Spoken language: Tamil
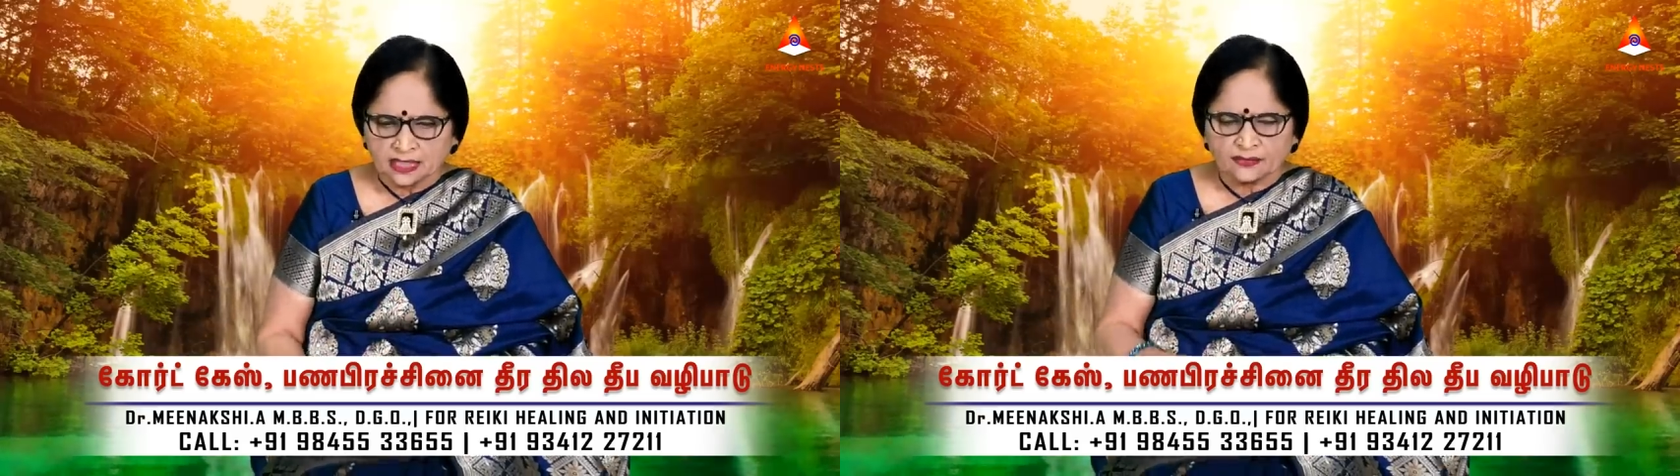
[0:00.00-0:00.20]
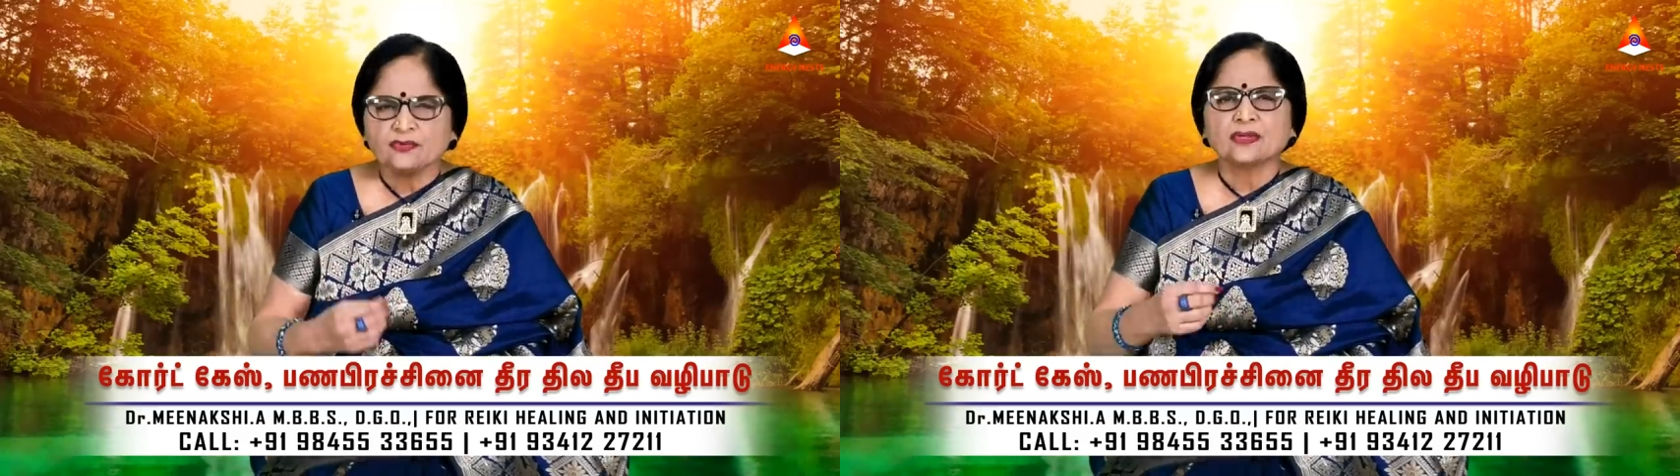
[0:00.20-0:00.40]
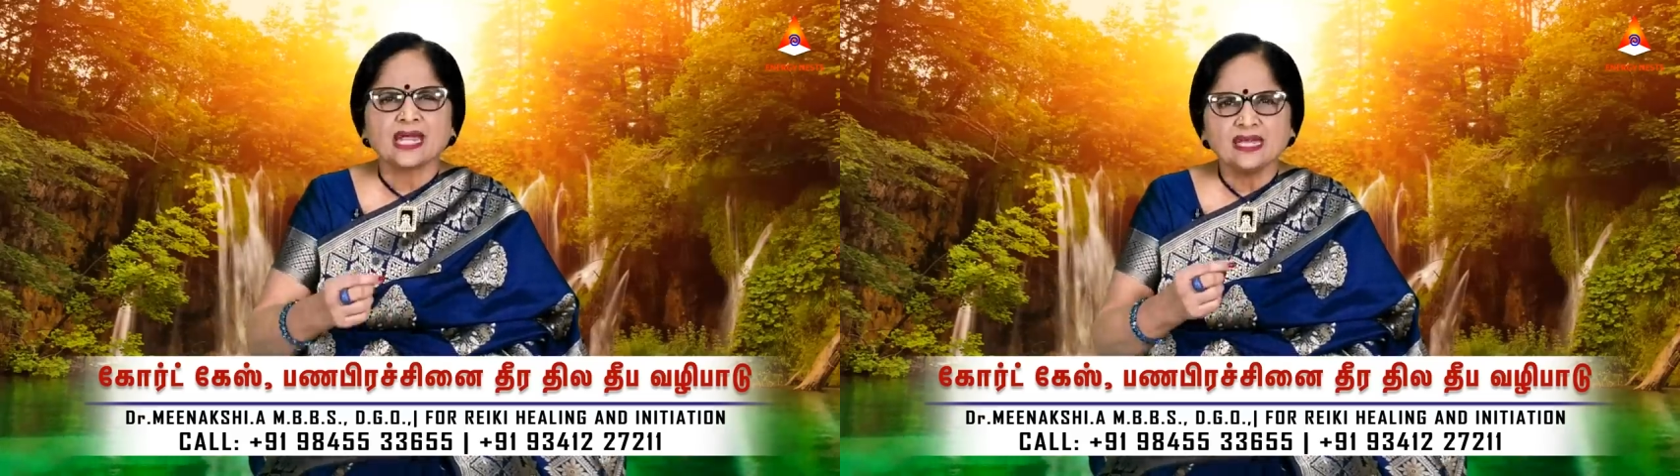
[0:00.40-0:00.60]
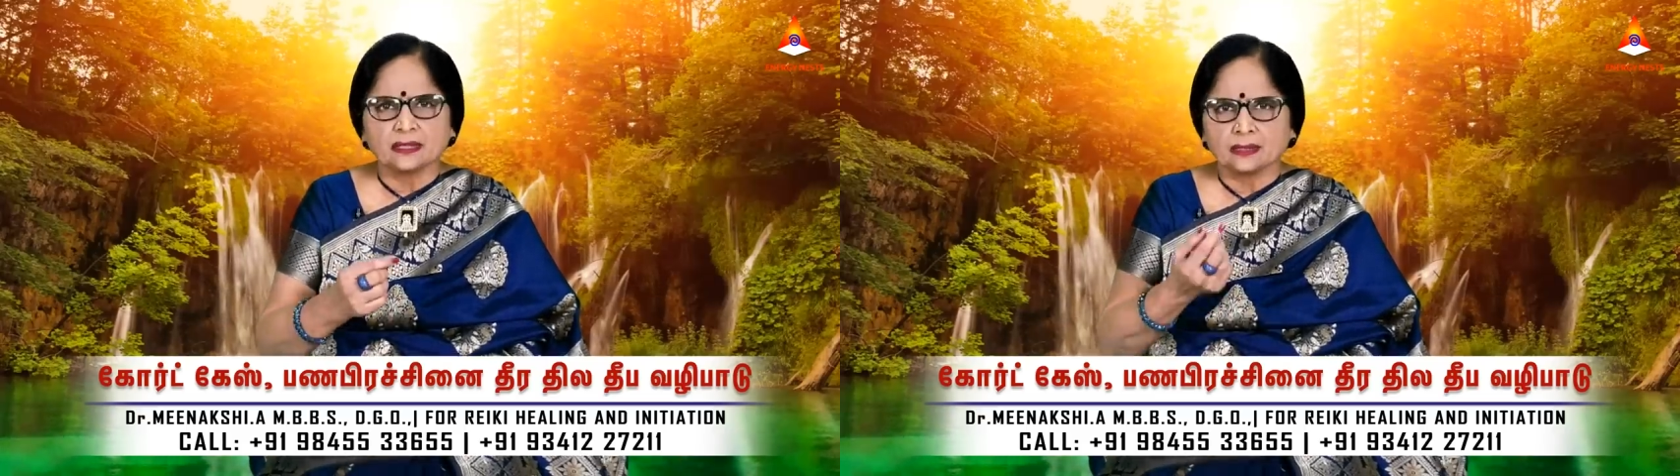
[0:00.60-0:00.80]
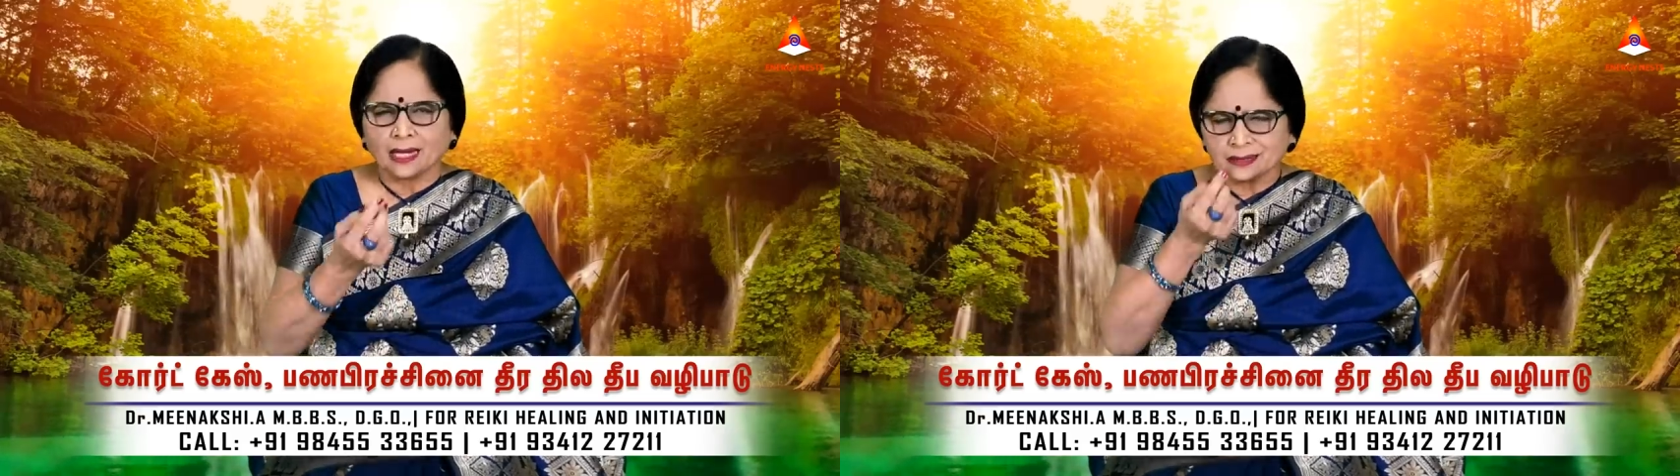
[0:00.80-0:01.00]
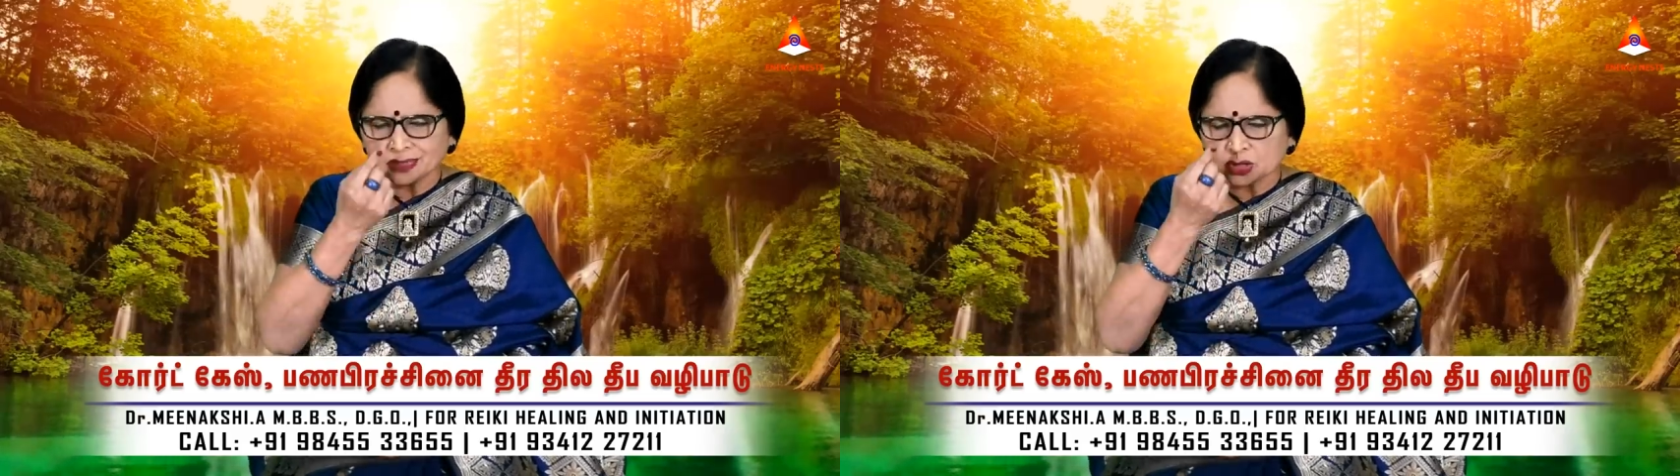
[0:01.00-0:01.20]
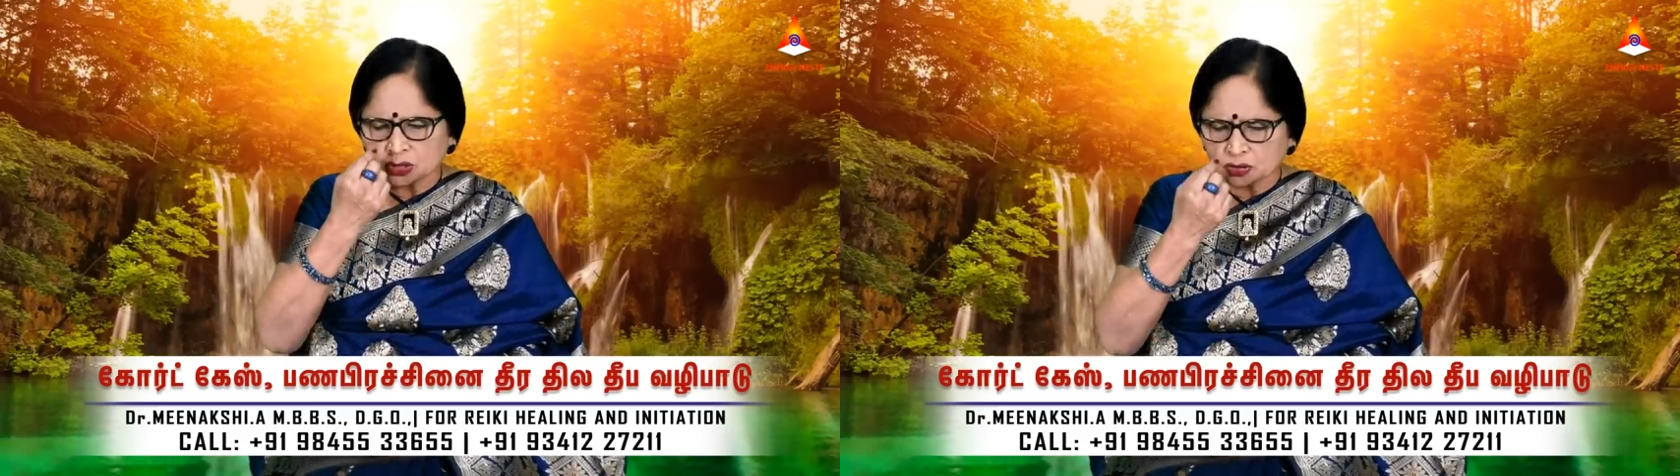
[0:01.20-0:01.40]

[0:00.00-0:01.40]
இஃப் யூ க்ரை அச்சு